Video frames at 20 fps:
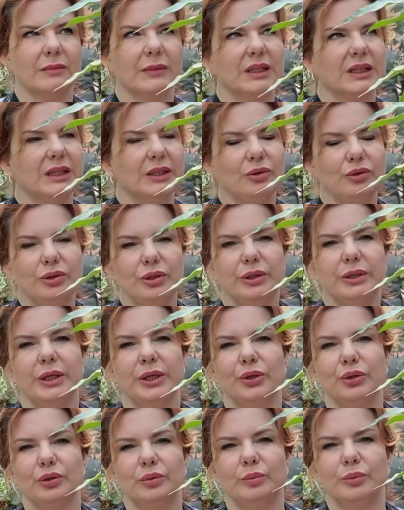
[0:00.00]
Оно не
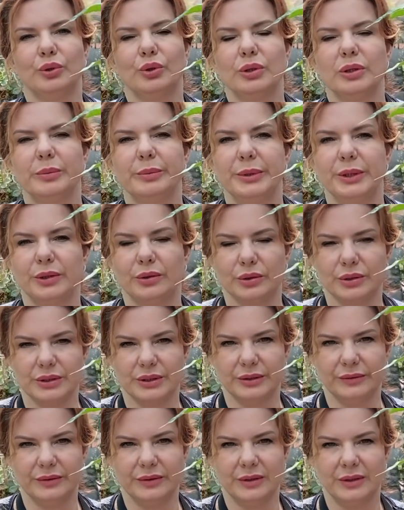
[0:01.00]
дает много
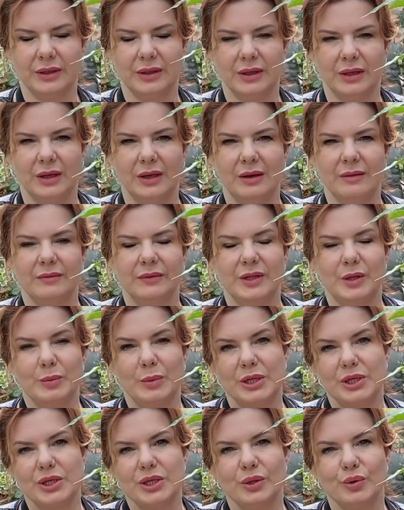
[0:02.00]
приростов,
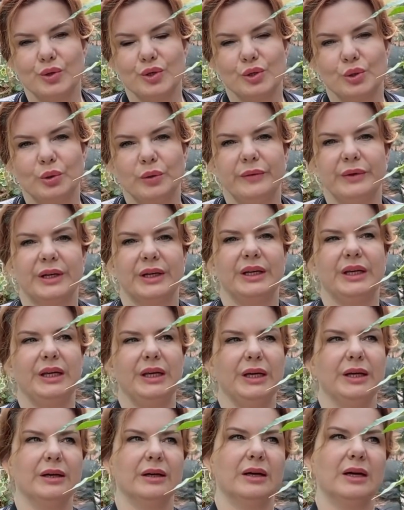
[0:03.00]
домашних условиях,
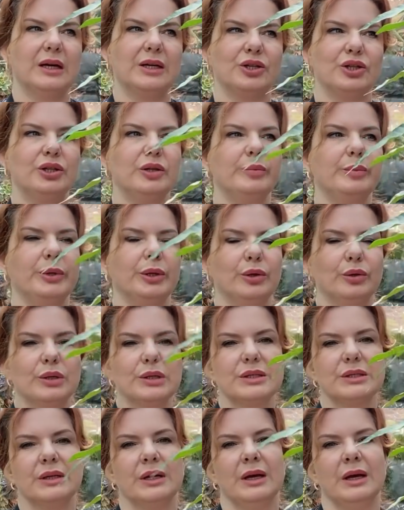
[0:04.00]
и каждый
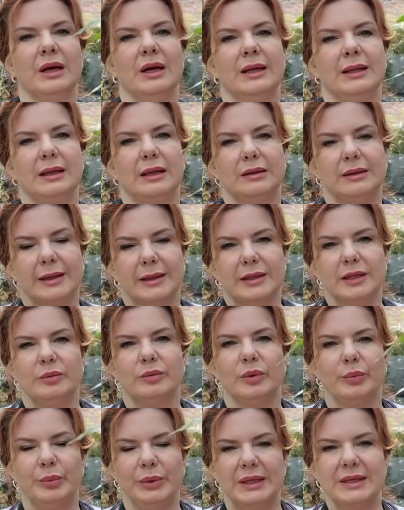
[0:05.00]
прирост на данный
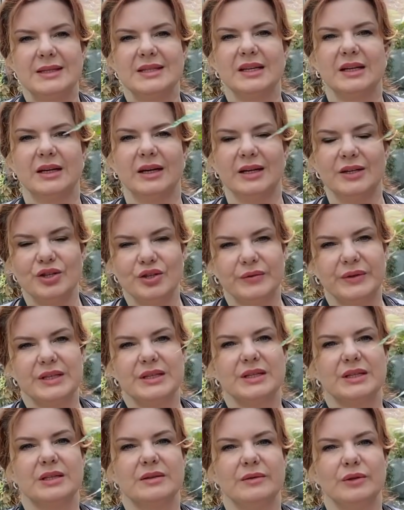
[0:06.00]
момент
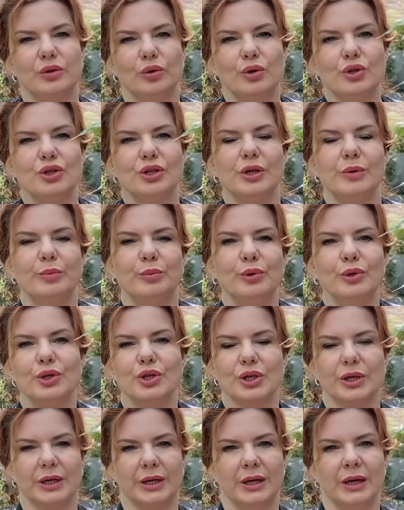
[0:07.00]
заканчивается цветочной
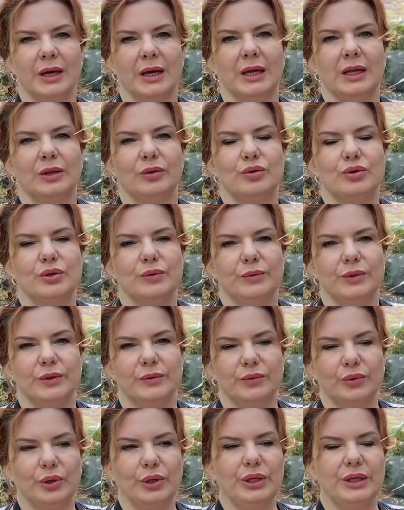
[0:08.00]
почкой, то есть у
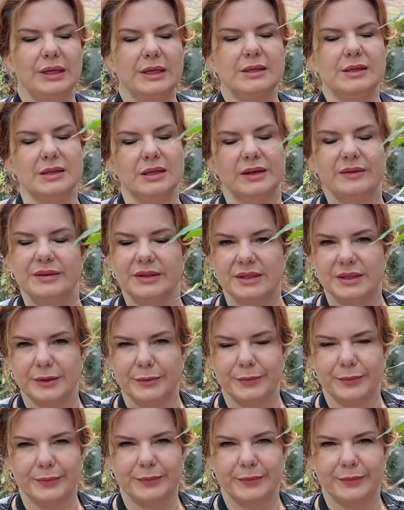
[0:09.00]
него есть завязи.